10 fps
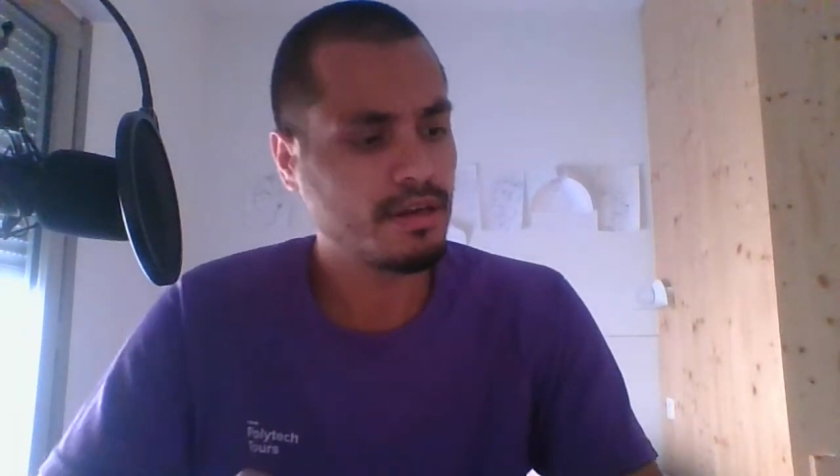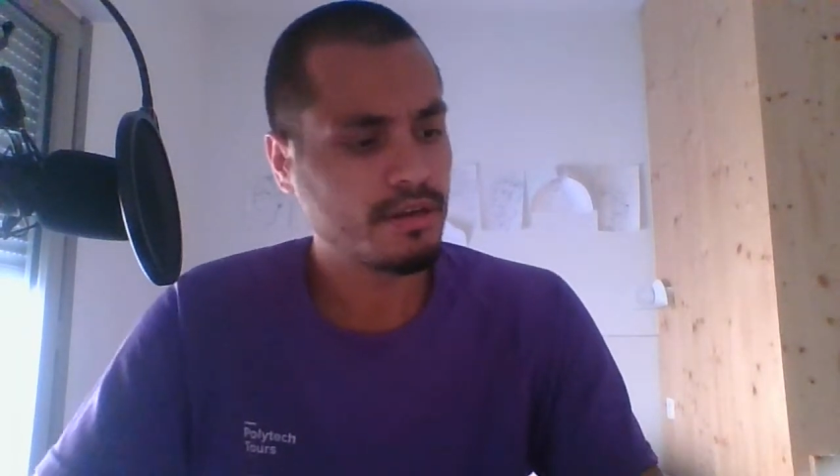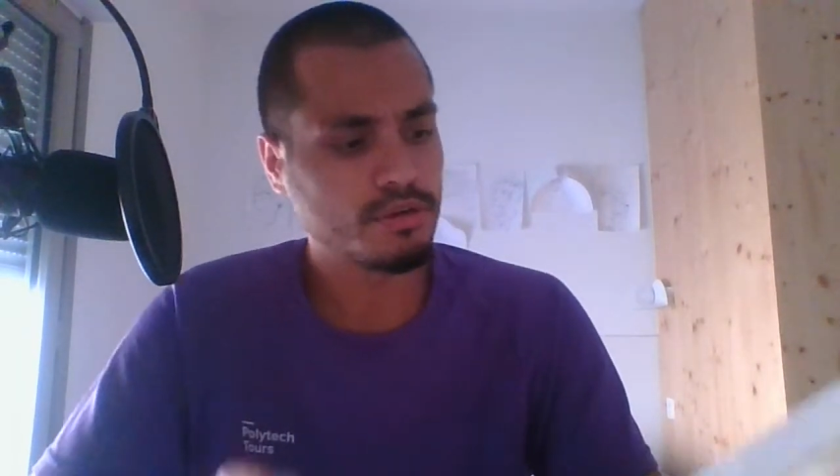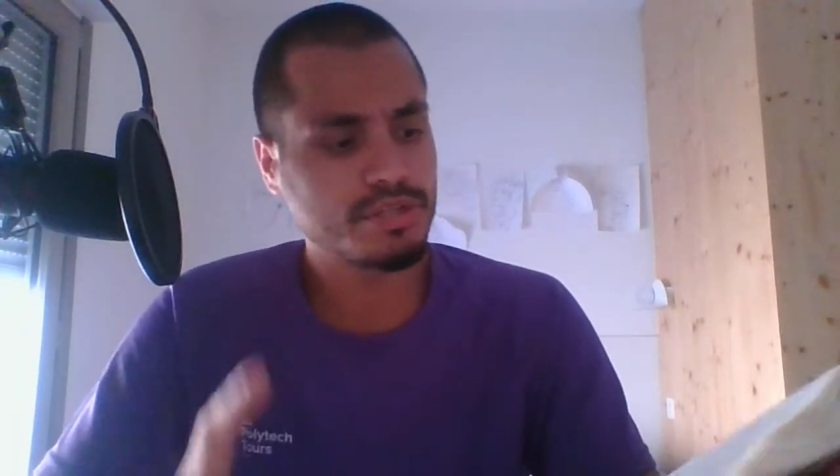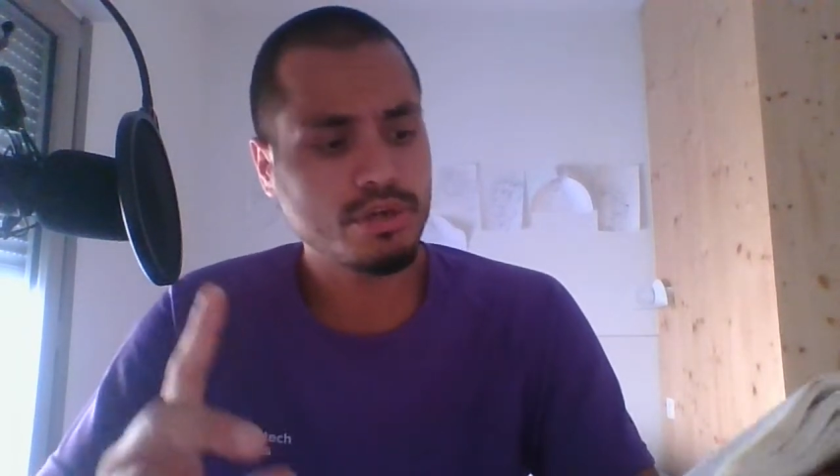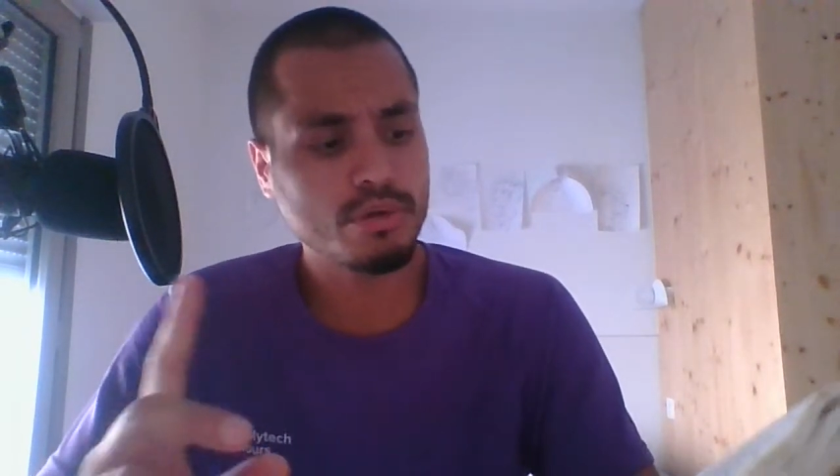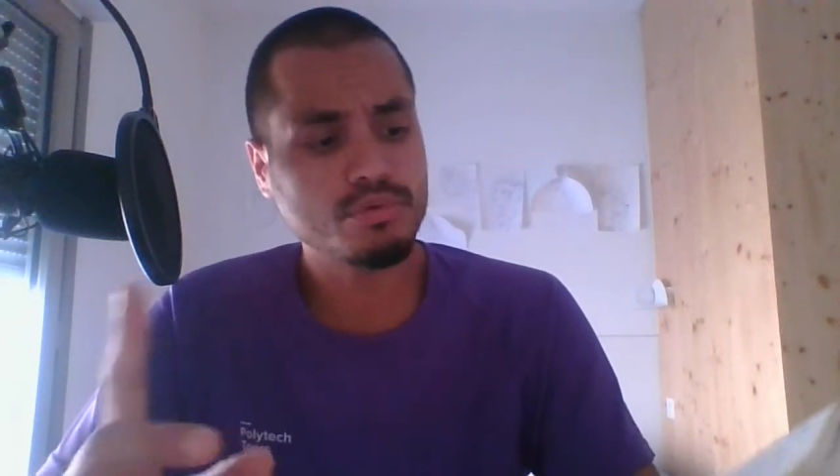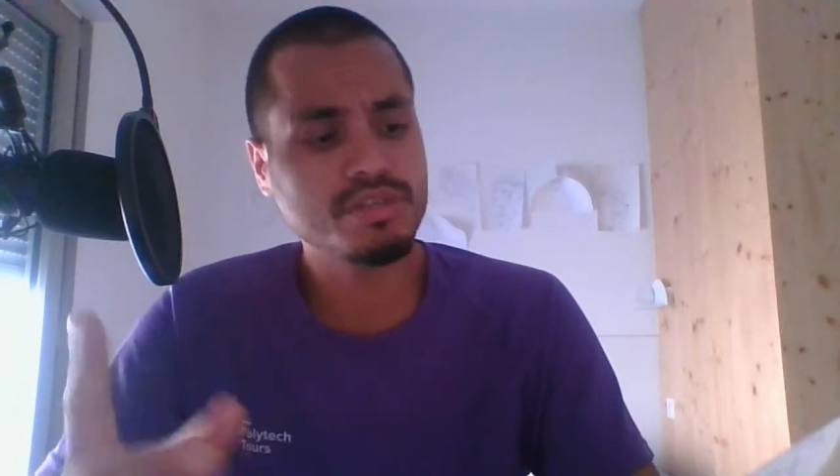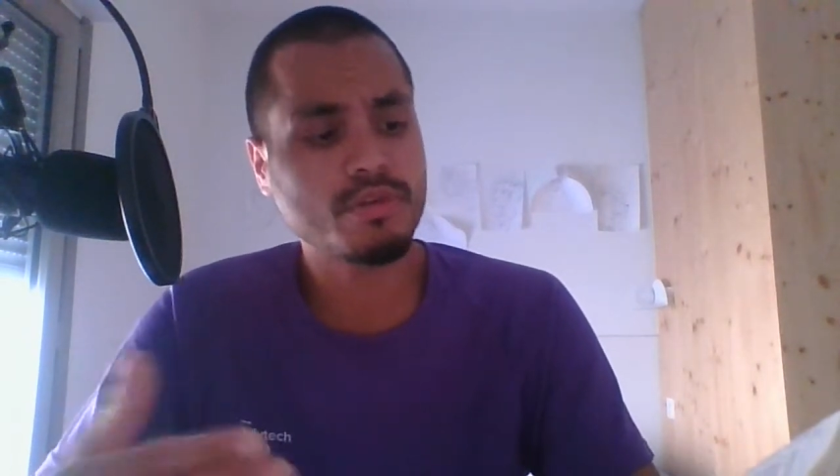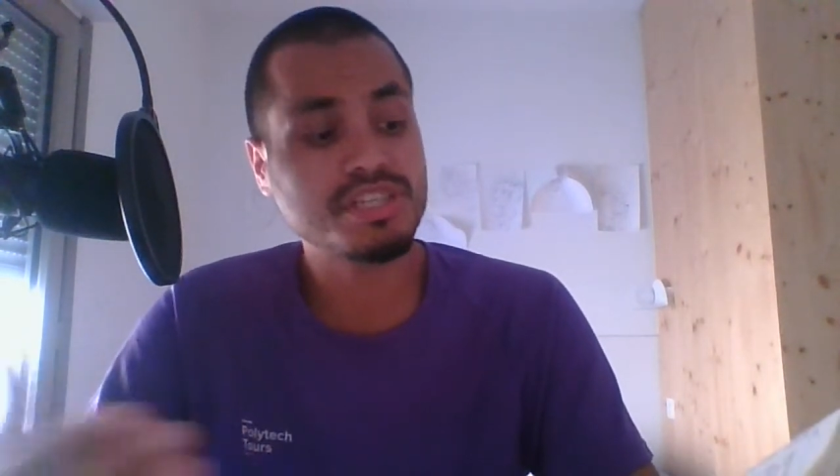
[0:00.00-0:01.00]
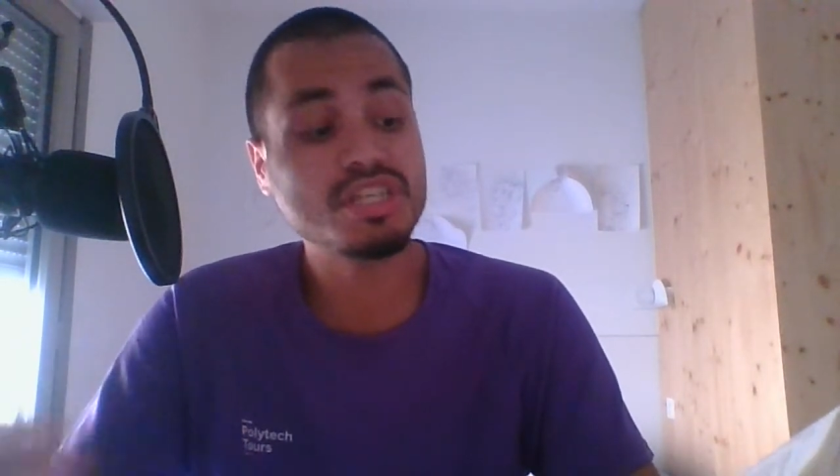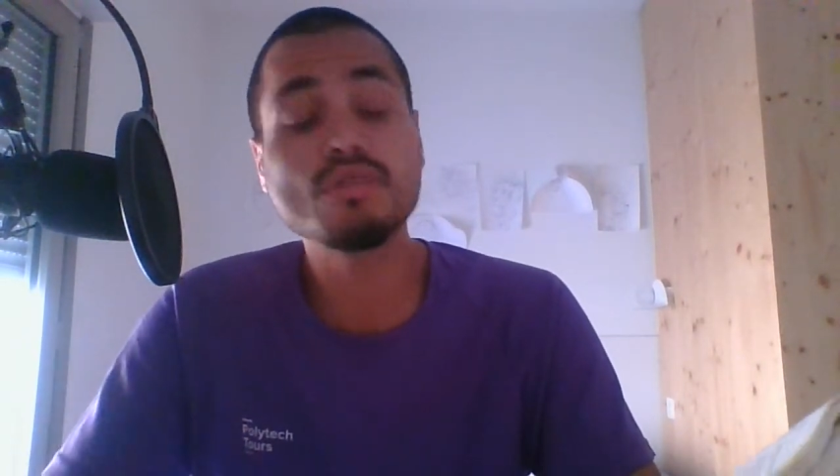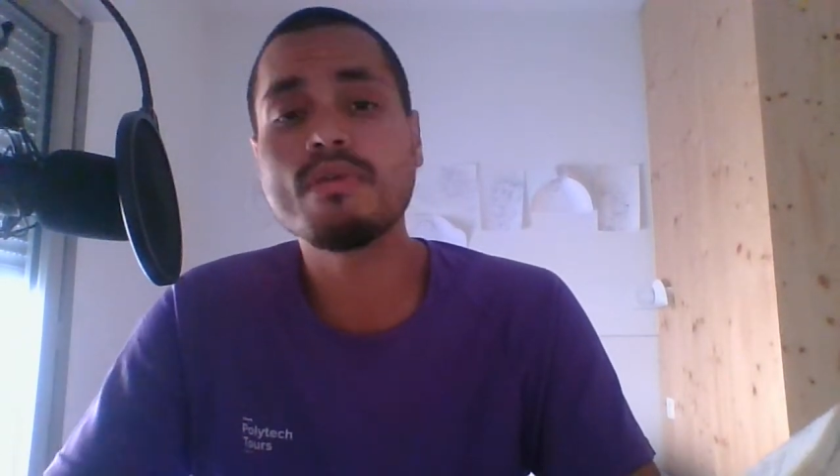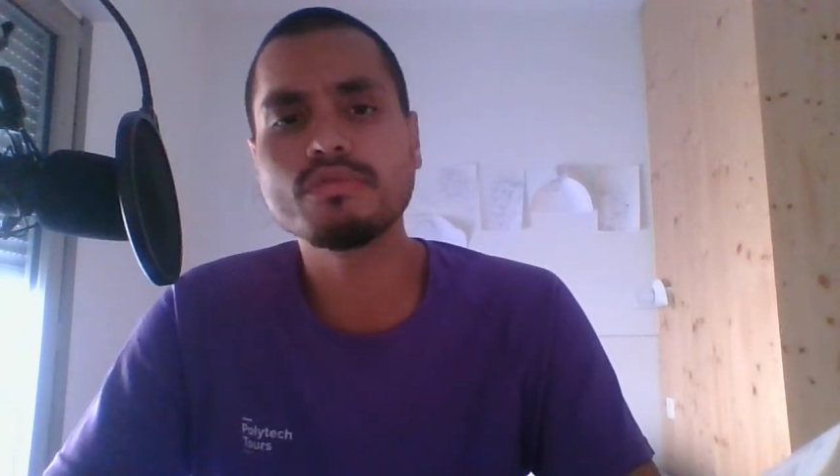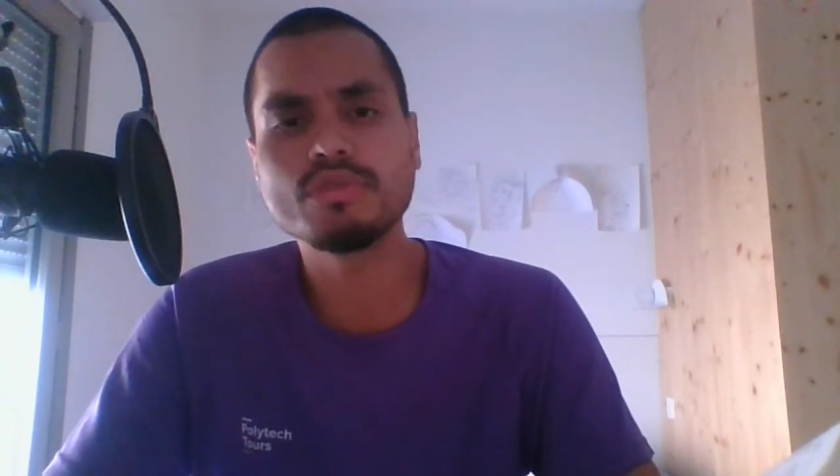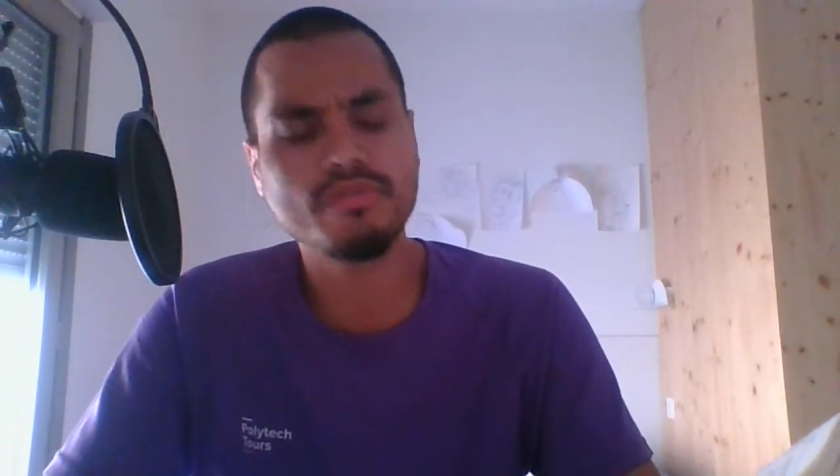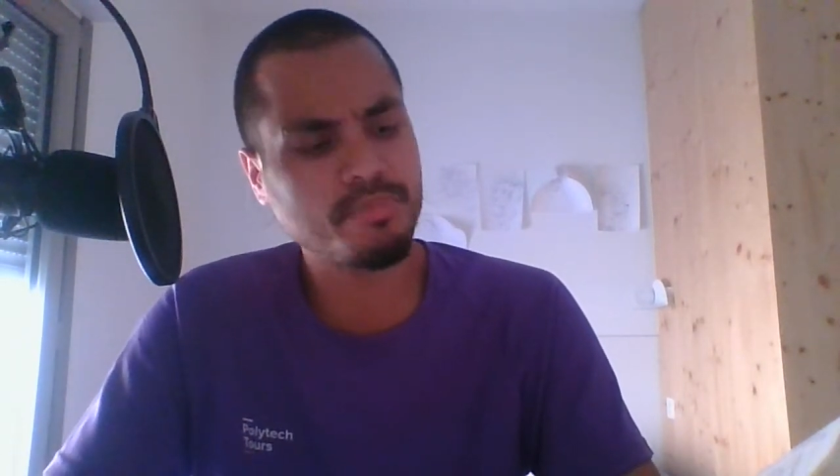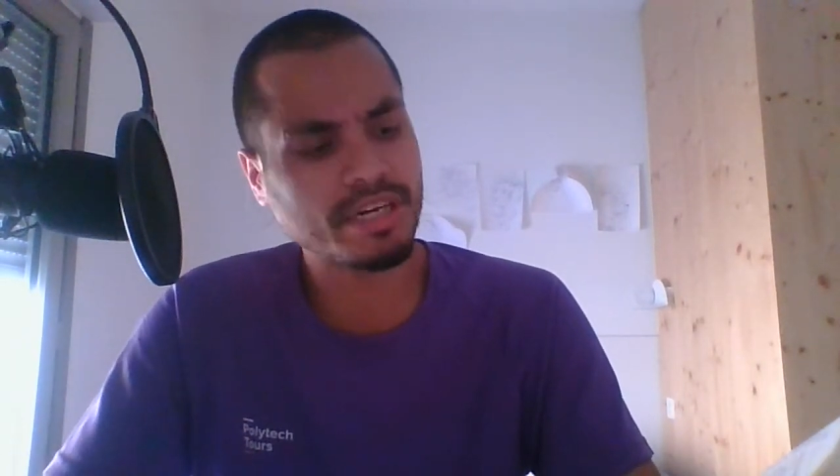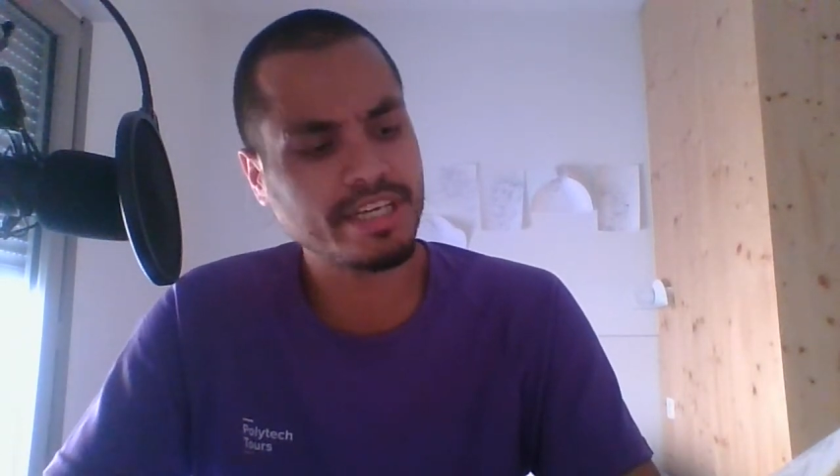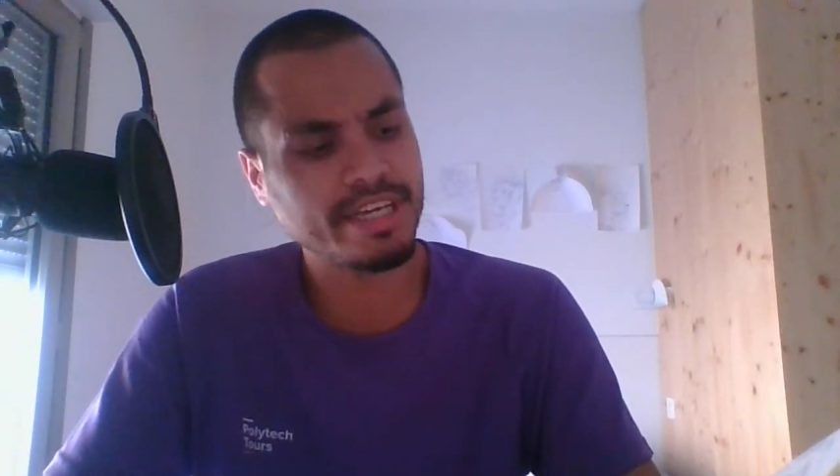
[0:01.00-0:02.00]
Le Seigneur nous dit, voici comment vous devez
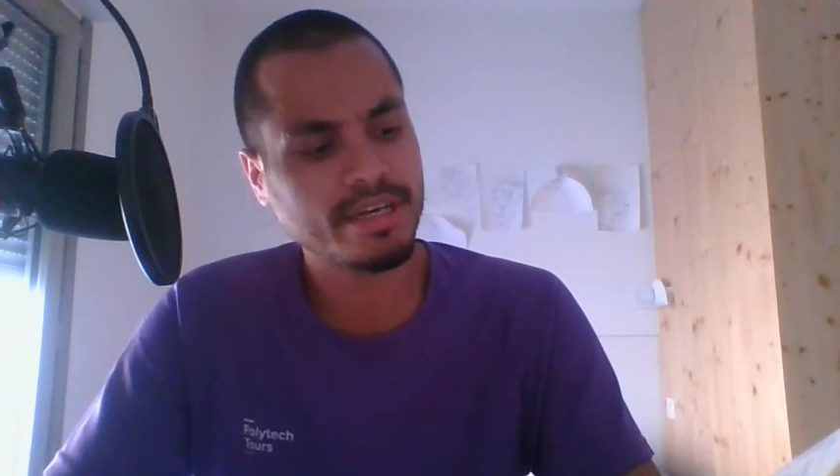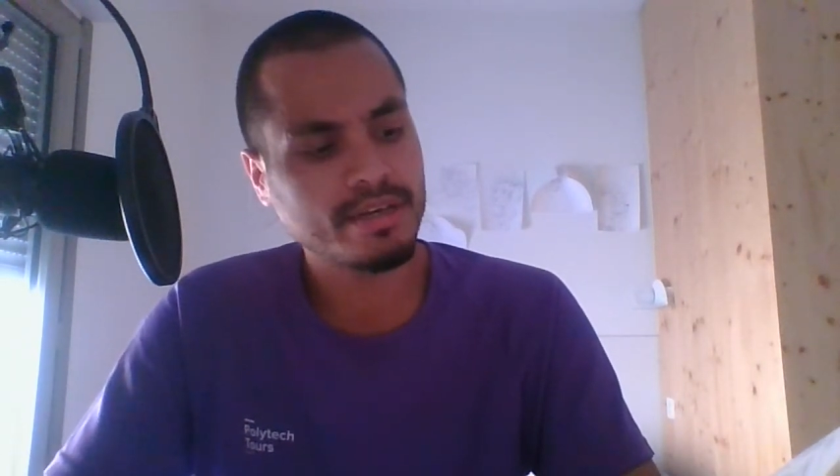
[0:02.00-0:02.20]
prier.